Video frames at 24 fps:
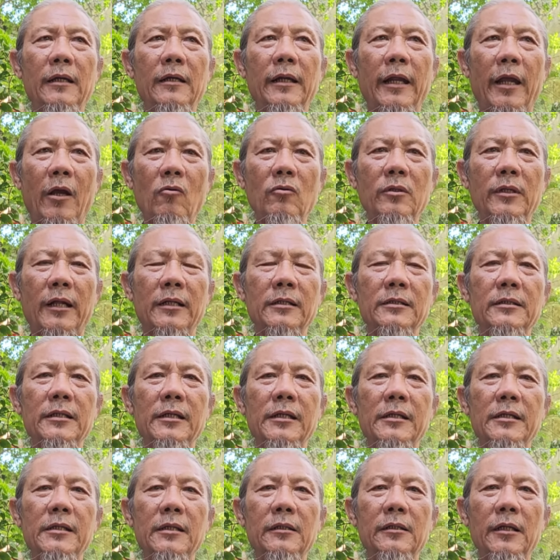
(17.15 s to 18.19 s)
nẻo thạnh
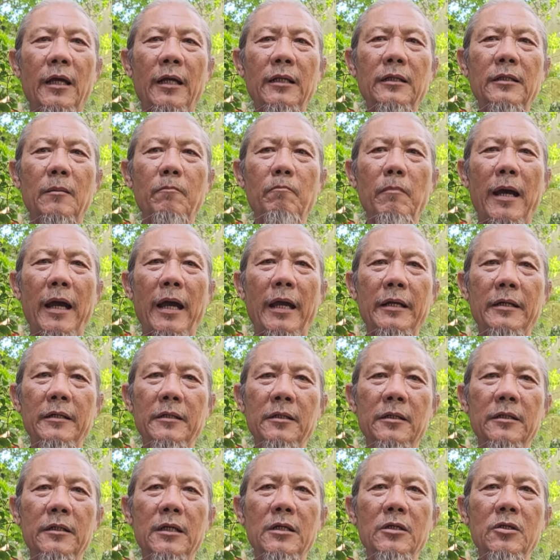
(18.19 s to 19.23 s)
si như thể tên bay,
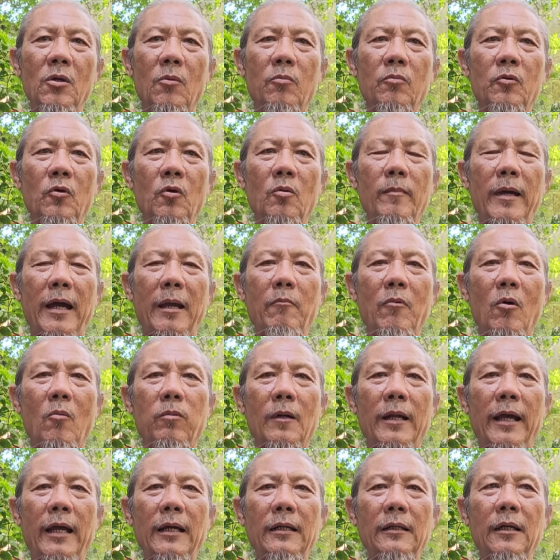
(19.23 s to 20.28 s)
đường dinh dục giữa mai
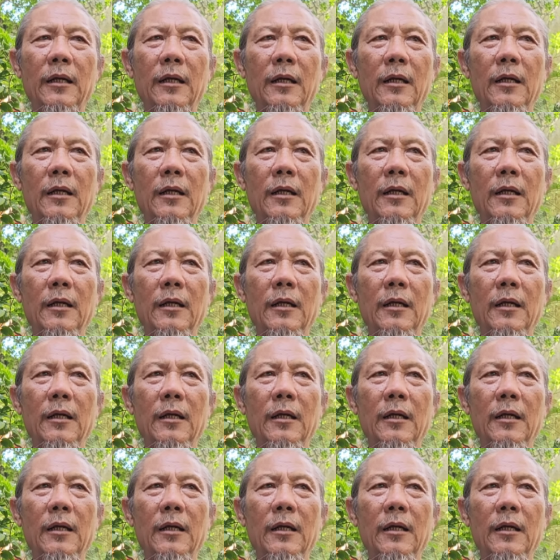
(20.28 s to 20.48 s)
một lát.